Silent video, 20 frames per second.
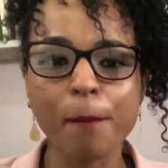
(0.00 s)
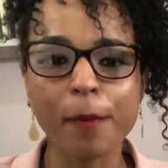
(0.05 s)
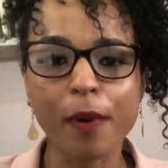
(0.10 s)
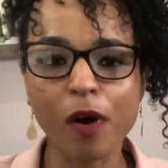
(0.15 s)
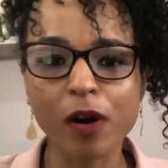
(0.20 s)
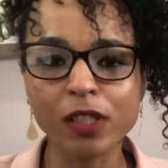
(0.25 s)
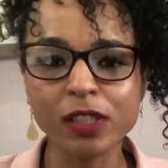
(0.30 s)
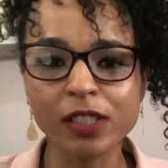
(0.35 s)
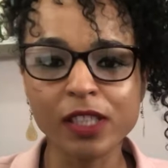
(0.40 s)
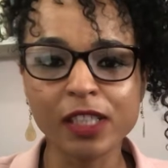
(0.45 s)

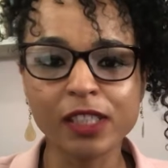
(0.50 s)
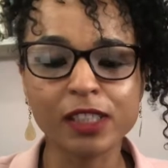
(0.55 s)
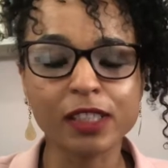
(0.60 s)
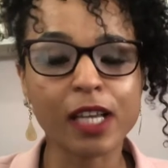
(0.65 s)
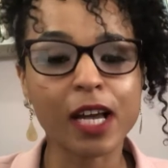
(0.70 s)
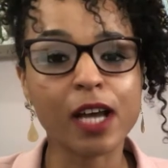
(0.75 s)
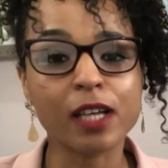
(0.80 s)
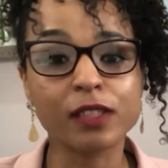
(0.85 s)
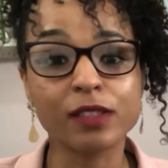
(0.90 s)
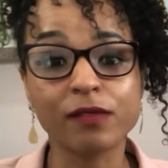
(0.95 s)
pode
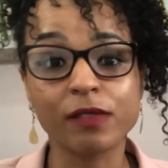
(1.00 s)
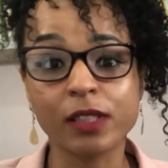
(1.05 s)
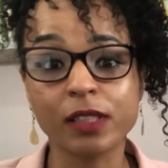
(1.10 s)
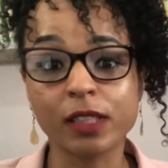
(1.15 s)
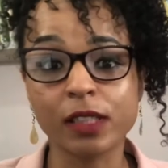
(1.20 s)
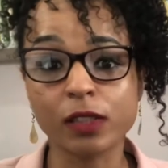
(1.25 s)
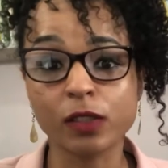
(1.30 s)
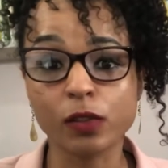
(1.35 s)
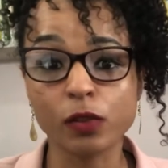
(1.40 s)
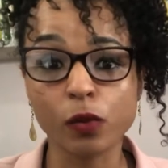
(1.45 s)
deixar, isso vai
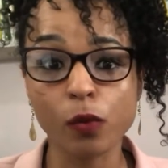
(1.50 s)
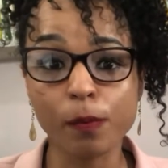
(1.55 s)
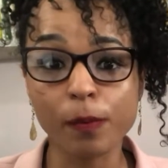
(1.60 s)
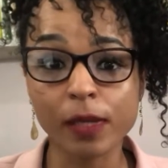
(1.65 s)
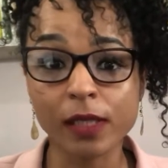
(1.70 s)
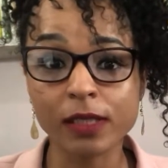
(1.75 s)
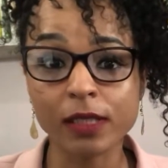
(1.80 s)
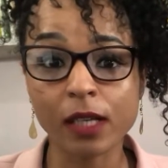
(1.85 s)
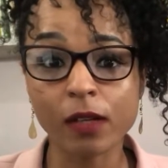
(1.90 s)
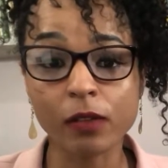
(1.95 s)
ser
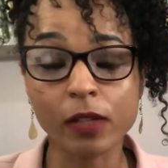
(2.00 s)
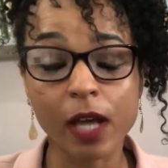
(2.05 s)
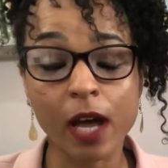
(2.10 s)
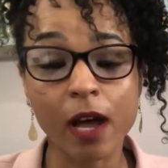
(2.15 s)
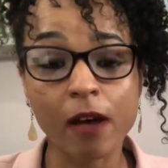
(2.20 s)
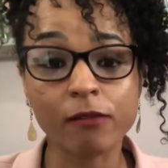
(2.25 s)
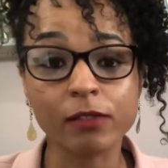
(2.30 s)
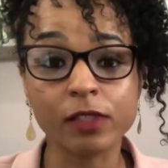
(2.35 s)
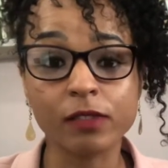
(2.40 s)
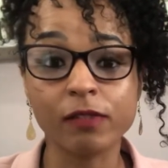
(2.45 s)
super
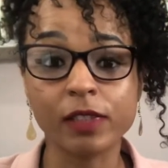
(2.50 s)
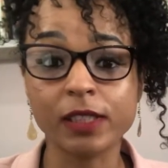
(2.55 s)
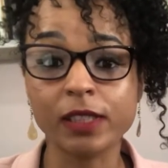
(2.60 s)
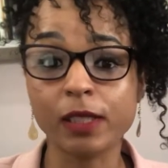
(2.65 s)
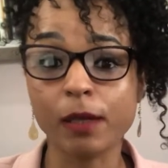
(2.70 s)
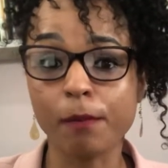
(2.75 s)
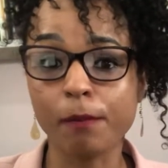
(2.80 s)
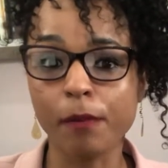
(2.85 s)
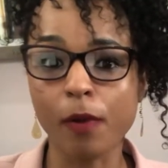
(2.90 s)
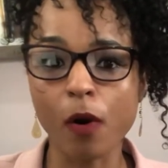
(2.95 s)
saudável, isso vai
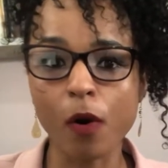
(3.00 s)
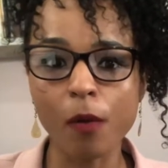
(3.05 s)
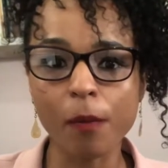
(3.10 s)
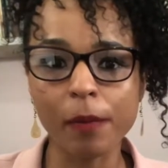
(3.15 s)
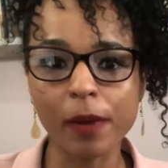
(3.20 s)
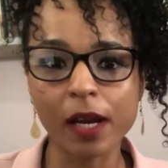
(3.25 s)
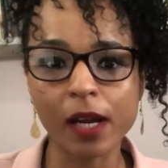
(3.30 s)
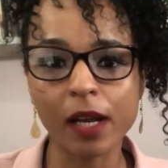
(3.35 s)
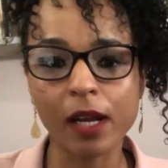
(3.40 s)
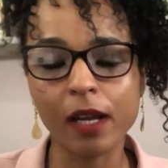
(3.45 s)
ser bom
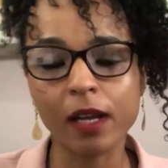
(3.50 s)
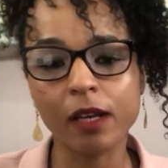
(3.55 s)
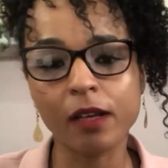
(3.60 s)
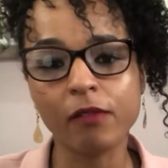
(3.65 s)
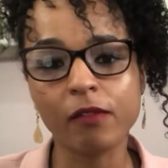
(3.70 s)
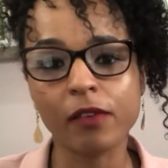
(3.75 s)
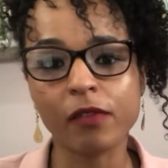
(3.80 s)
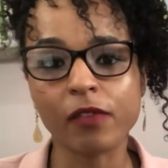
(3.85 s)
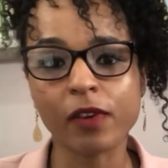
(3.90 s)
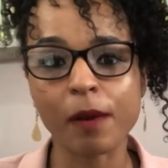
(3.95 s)
para ele,
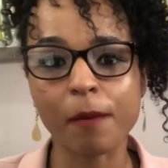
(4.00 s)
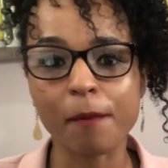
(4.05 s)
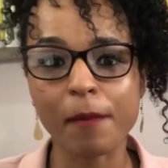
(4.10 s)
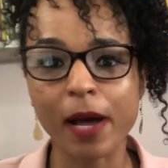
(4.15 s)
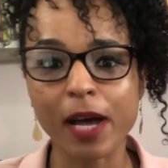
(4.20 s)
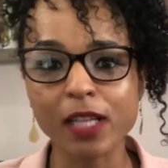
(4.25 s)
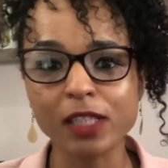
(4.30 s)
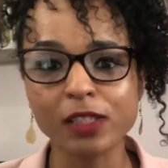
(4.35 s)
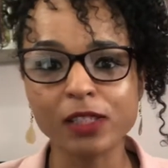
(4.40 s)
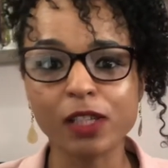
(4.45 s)
ele vai ficar
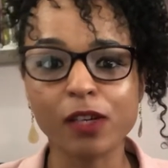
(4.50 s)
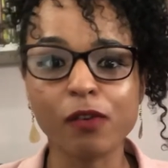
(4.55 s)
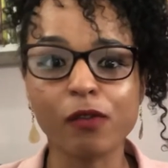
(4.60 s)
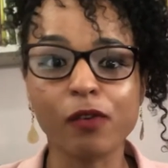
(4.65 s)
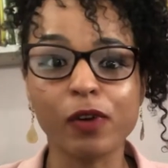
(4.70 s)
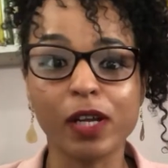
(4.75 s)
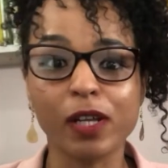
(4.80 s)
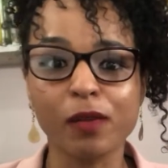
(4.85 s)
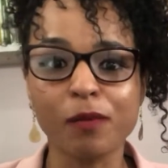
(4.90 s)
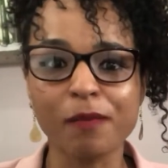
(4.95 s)
mais
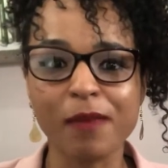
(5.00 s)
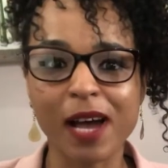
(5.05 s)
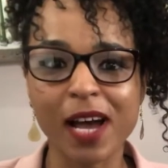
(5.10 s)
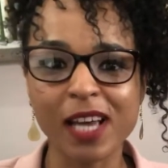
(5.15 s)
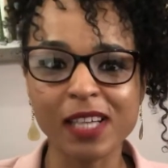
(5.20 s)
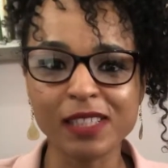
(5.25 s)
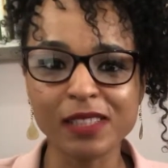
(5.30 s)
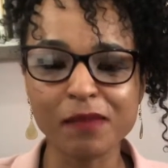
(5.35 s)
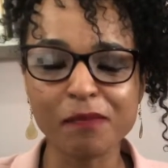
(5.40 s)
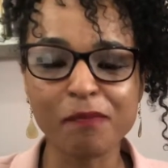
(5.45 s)
tranquilo,
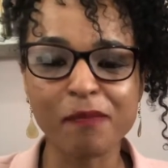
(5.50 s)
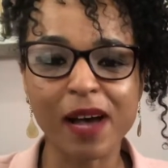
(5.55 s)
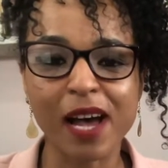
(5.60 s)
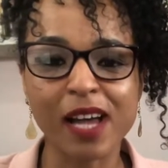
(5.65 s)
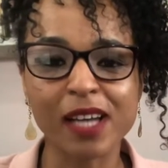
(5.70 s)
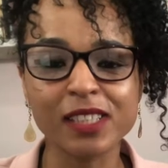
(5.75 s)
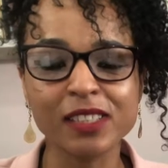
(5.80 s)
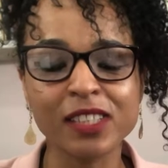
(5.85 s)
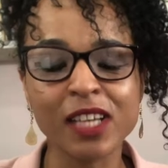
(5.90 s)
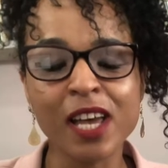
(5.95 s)
mais em
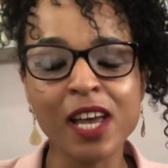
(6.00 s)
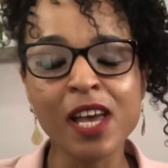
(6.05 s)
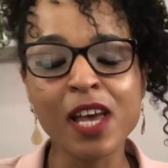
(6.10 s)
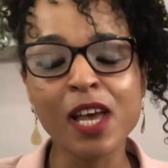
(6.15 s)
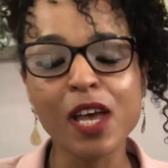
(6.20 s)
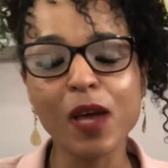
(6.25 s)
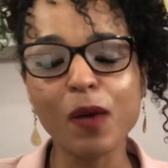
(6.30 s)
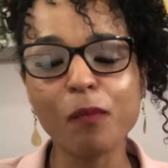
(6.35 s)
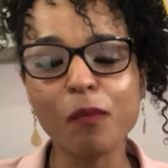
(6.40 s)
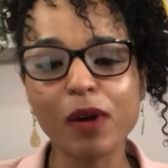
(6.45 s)
paz
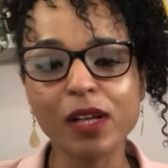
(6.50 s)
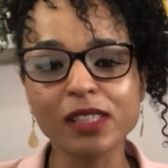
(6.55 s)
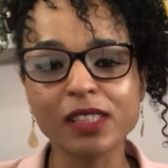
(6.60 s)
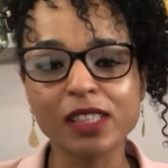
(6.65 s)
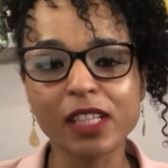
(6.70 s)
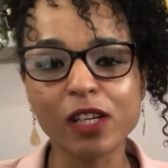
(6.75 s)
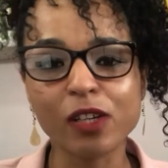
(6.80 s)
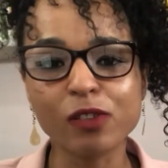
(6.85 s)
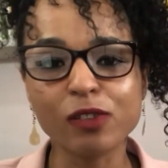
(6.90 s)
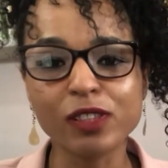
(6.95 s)
e pode
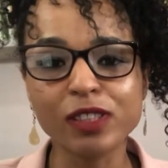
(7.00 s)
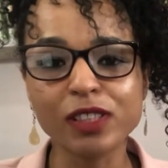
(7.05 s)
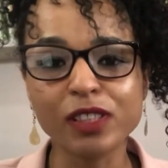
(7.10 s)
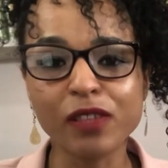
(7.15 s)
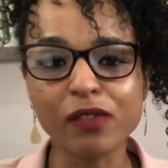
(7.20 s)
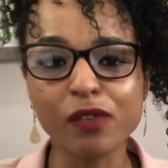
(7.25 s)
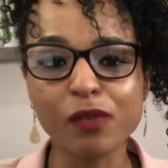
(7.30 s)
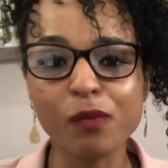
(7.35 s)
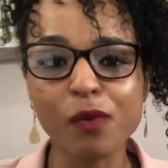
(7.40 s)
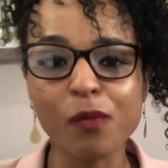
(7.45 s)
ser
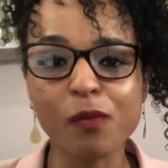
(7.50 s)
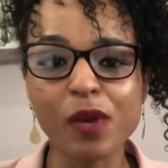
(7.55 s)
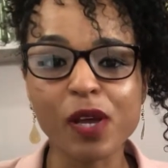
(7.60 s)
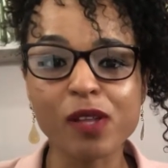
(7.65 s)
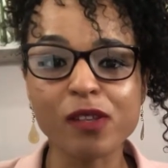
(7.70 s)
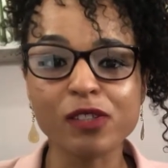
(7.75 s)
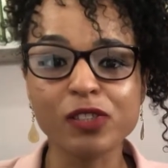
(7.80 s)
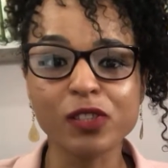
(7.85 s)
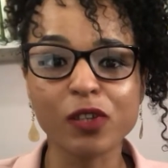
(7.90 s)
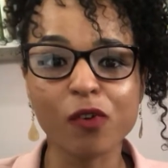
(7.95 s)
inclusive um
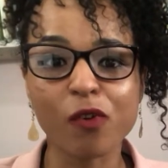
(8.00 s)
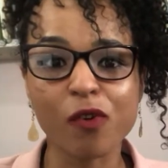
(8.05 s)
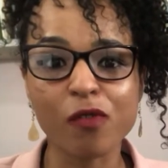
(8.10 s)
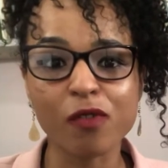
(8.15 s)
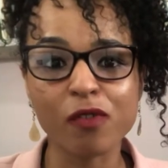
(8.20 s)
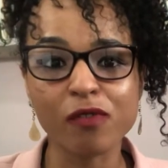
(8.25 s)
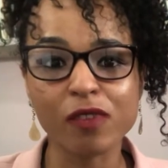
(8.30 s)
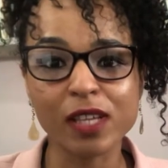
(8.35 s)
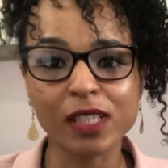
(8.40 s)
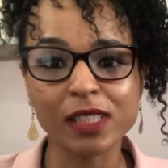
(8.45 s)
momento de
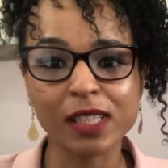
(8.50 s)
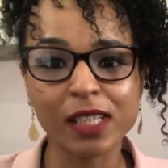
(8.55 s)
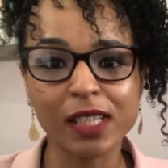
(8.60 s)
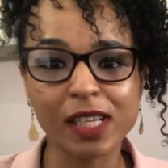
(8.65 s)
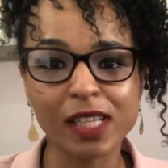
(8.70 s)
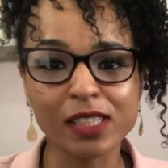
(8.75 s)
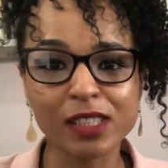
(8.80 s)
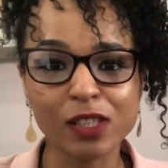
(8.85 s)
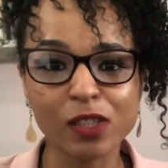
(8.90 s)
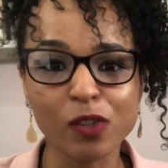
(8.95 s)
convivência
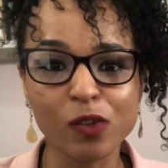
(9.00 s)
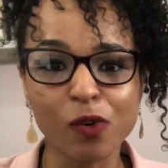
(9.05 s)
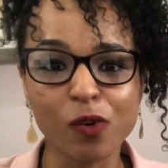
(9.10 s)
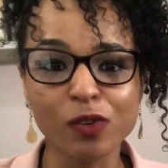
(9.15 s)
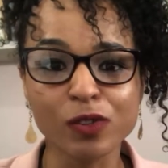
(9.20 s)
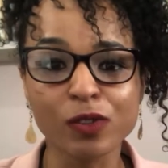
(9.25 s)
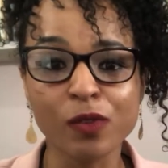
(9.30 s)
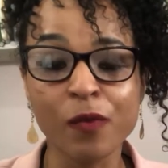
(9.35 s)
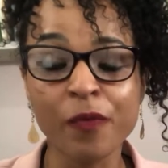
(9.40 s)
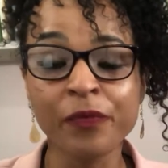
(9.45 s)
desse
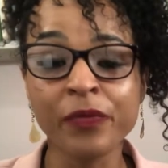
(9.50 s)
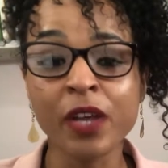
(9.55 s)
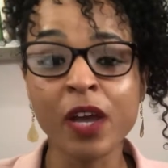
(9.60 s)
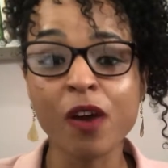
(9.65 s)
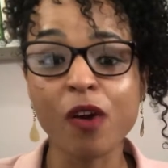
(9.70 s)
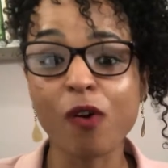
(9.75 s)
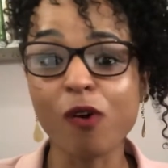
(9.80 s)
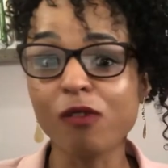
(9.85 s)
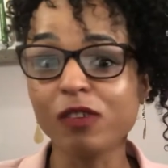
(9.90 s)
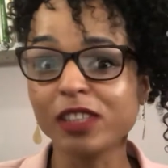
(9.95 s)
idoso
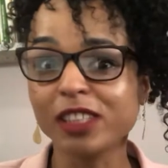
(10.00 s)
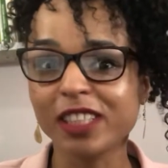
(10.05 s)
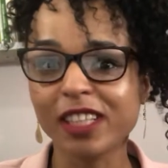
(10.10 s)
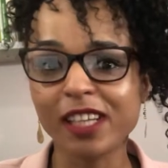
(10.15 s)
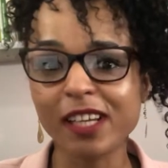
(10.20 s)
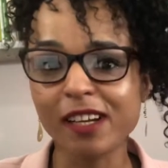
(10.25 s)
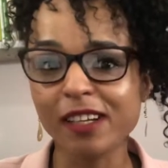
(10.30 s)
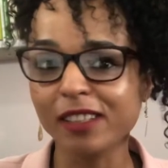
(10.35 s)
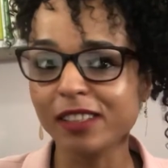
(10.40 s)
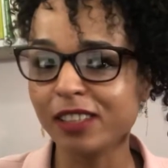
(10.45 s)
com as
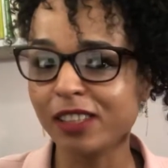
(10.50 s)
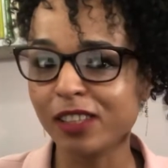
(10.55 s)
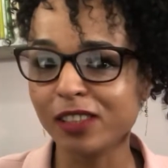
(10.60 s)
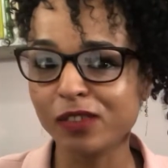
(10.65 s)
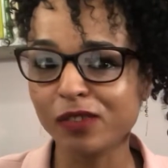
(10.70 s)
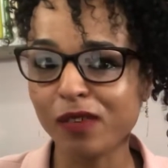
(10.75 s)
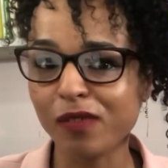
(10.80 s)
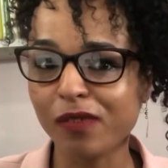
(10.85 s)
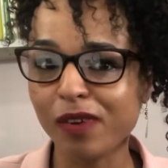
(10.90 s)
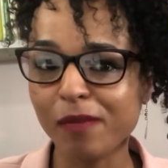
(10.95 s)
crianças da
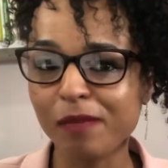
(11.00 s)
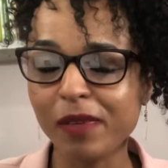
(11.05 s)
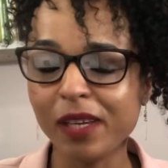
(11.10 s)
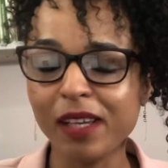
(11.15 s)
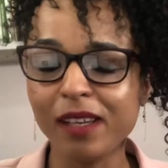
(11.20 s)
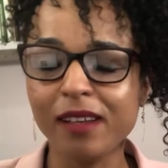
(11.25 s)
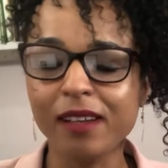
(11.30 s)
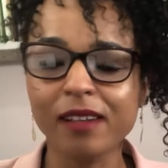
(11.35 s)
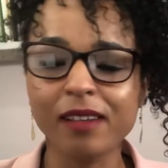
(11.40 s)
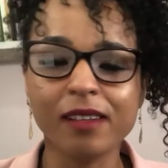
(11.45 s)
sua
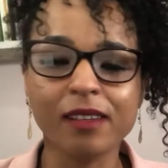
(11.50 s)
família.